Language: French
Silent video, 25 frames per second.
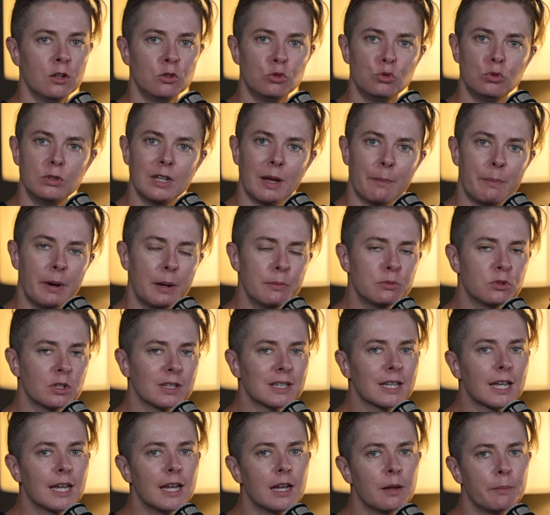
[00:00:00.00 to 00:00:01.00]
Tu n'as pas besoin
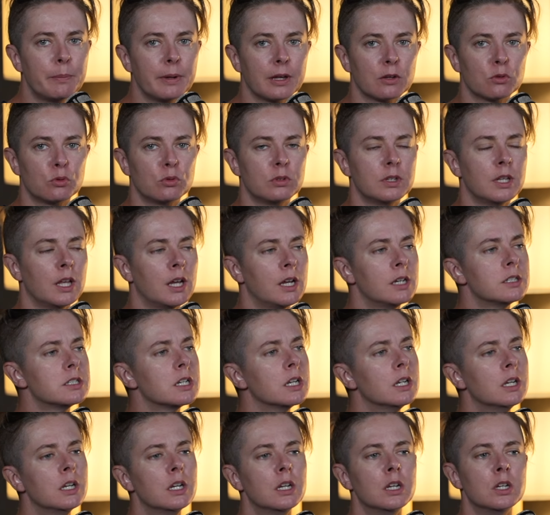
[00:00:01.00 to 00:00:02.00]
de créer un personnage.
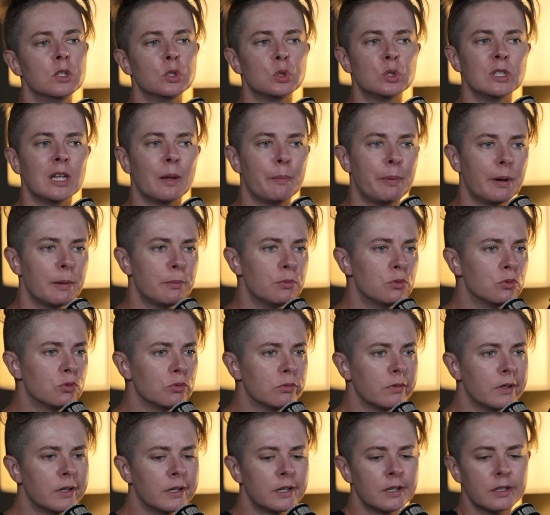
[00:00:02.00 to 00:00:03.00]
Tu n'as pas
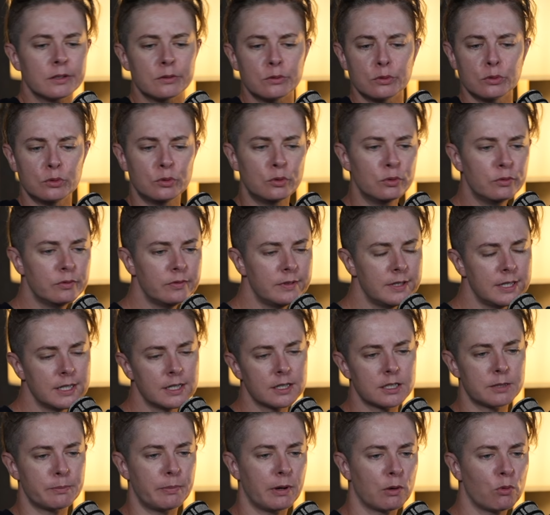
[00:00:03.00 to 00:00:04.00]
besoin de
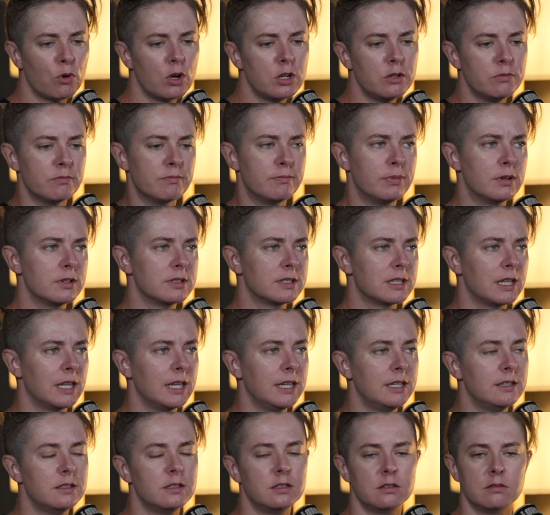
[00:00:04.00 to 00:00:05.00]
devenir, je sais pas quoi, une boss
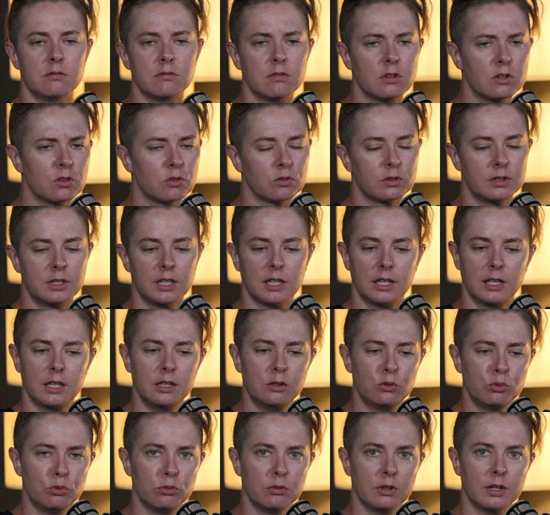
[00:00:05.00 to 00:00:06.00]
lady. Non, tu es qui
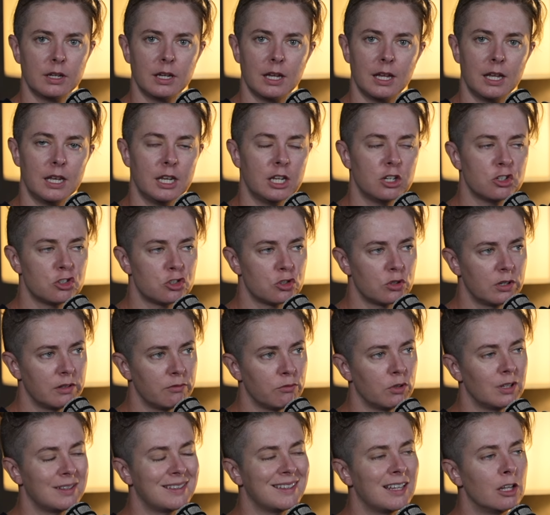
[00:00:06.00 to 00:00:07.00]
tu es et les gens, ils
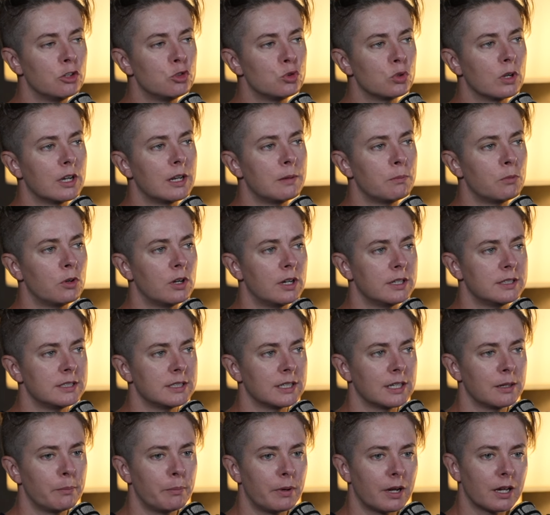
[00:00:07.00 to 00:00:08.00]
vont être naturellement
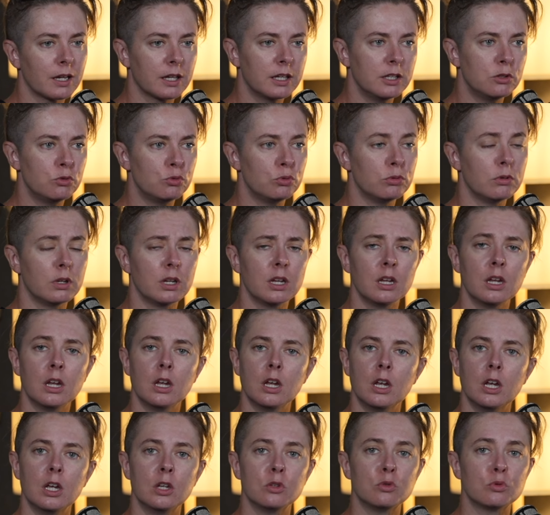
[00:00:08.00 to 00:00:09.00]
attirés par qui tu es,
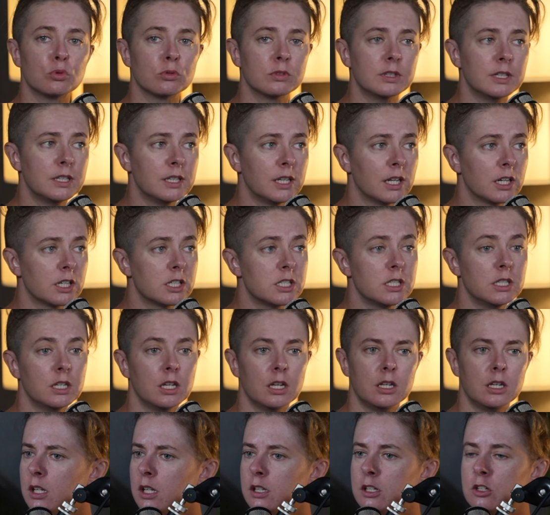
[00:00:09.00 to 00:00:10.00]
ton énergie.
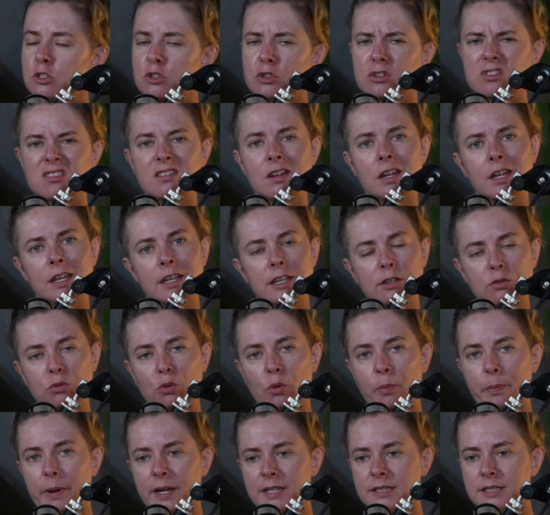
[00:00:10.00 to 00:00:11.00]
a des gens, ils
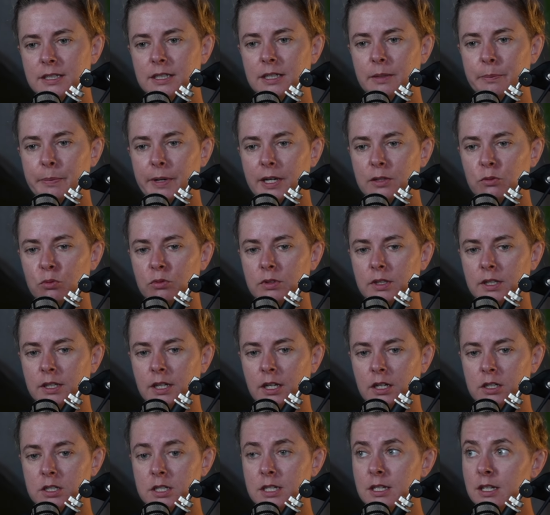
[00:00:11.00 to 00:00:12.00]
seront pas attirés par ton
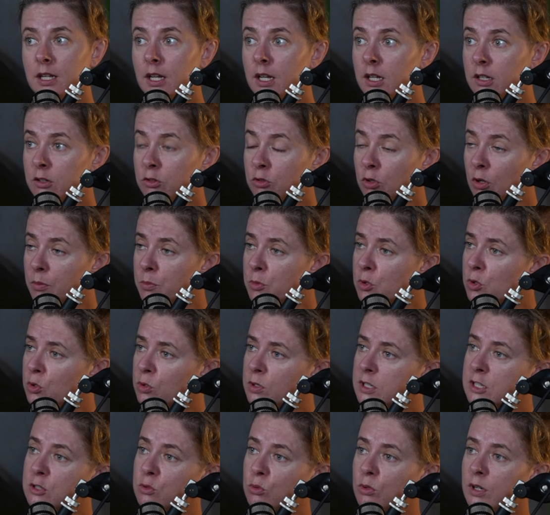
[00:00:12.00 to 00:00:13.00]
énergie, tant mieux,
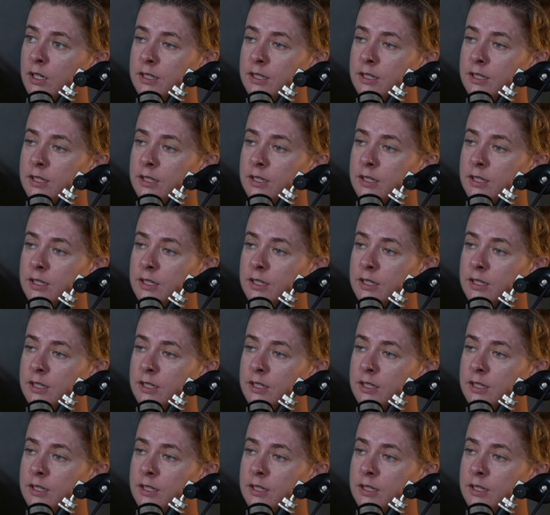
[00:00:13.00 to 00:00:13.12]
ils seront